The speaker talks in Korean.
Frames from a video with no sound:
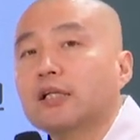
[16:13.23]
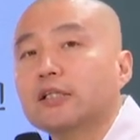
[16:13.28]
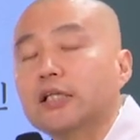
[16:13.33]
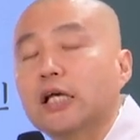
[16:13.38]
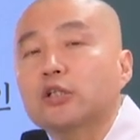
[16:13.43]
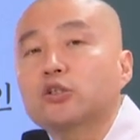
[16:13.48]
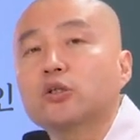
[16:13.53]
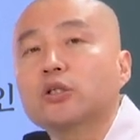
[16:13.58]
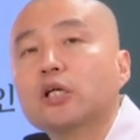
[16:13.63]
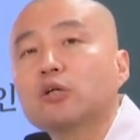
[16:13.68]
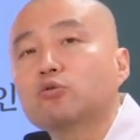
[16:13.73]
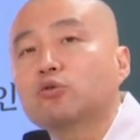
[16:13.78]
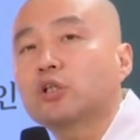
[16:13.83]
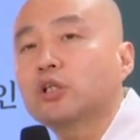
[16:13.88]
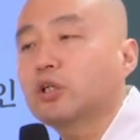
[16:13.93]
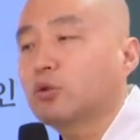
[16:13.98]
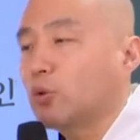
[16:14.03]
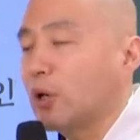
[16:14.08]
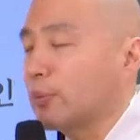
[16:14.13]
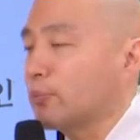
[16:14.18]
예전에
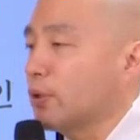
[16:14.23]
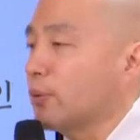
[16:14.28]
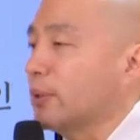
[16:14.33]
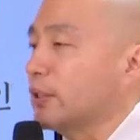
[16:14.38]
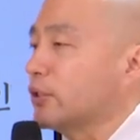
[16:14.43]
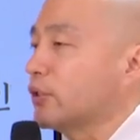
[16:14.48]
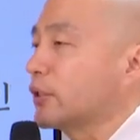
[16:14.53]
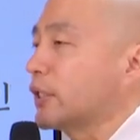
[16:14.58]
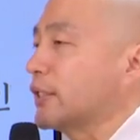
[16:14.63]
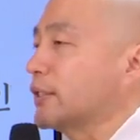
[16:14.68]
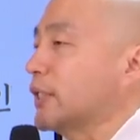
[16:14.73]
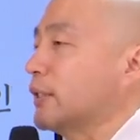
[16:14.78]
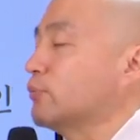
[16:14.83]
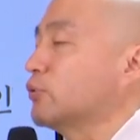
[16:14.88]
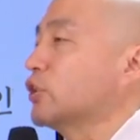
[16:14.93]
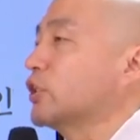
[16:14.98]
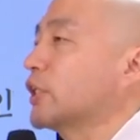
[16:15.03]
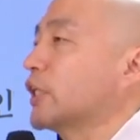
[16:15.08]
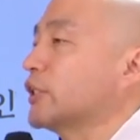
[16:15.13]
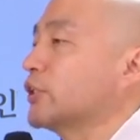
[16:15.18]
우리 광명원덕
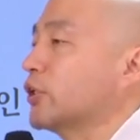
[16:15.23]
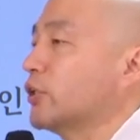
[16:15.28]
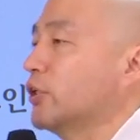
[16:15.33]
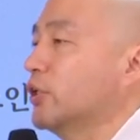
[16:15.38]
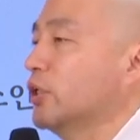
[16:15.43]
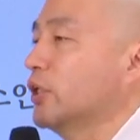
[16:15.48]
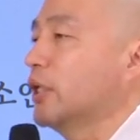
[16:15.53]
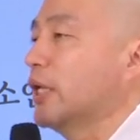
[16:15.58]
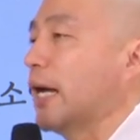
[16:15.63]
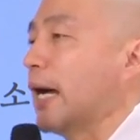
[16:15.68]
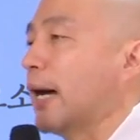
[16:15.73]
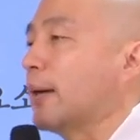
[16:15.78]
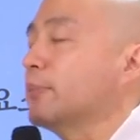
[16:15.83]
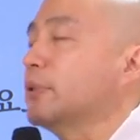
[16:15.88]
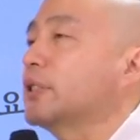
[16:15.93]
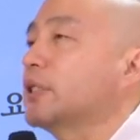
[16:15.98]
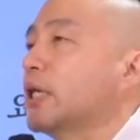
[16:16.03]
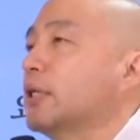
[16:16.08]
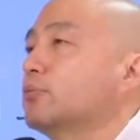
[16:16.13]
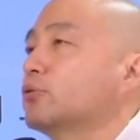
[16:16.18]
대사부님께서
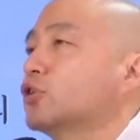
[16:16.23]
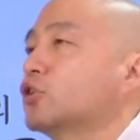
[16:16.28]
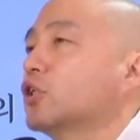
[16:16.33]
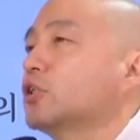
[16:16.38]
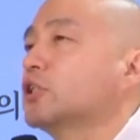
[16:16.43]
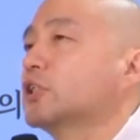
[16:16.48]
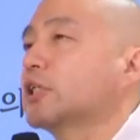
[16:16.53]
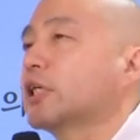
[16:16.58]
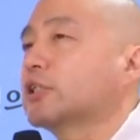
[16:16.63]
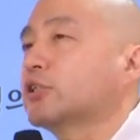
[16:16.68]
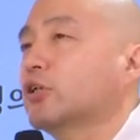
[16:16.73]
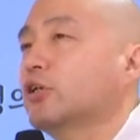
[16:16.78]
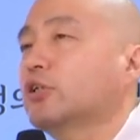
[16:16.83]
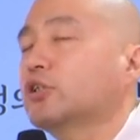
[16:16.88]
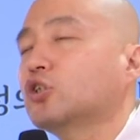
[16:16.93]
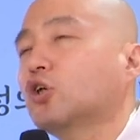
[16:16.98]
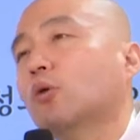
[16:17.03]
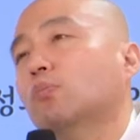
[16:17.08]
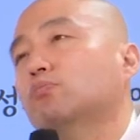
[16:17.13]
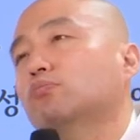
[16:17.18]
아미타부처님께서
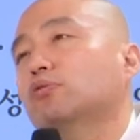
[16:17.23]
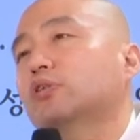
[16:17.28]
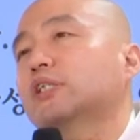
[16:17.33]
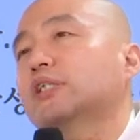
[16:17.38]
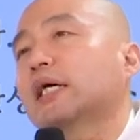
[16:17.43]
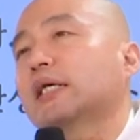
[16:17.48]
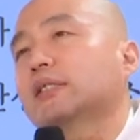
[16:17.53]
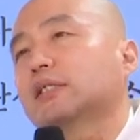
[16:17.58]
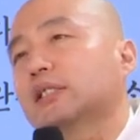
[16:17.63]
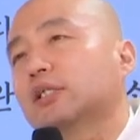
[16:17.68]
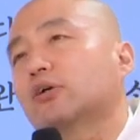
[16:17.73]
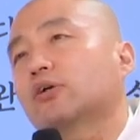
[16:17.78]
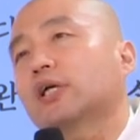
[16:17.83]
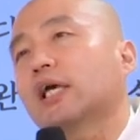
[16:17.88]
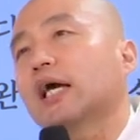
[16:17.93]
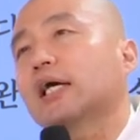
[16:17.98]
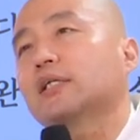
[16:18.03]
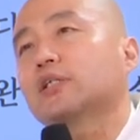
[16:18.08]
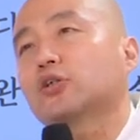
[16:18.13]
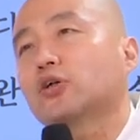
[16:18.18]
연불이란
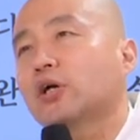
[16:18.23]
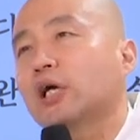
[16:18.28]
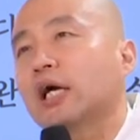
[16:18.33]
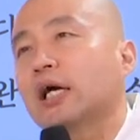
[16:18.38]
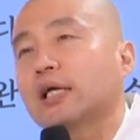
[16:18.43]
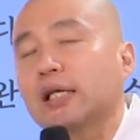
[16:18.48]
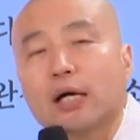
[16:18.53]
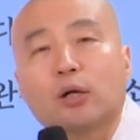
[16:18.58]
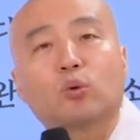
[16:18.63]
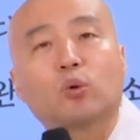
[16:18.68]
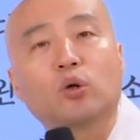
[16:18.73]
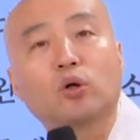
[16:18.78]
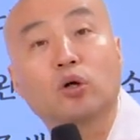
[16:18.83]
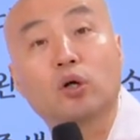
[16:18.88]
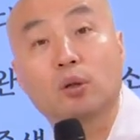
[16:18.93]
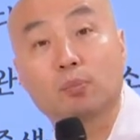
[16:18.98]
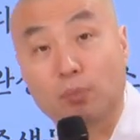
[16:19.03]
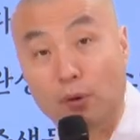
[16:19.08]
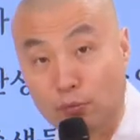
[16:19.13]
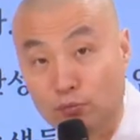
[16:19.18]
이렇게 하는 거야라고
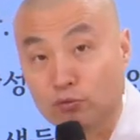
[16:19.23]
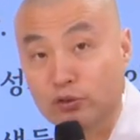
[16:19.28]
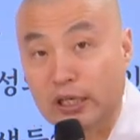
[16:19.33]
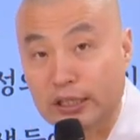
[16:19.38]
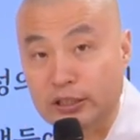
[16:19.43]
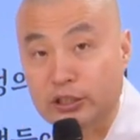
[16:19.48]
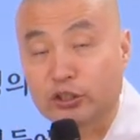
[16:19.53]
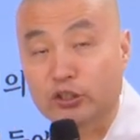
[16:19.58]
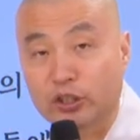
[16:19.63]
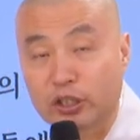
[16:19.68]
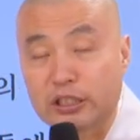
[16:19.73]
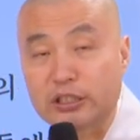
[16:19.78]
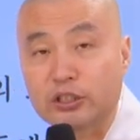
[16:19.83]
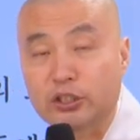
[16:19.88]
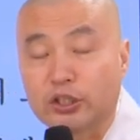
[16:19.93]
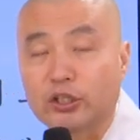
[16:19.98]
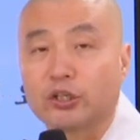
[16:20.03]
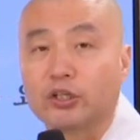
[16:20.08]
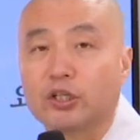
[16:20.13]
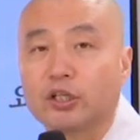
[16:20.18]
법문하신 적이
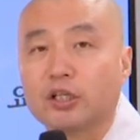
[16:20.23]
있어요.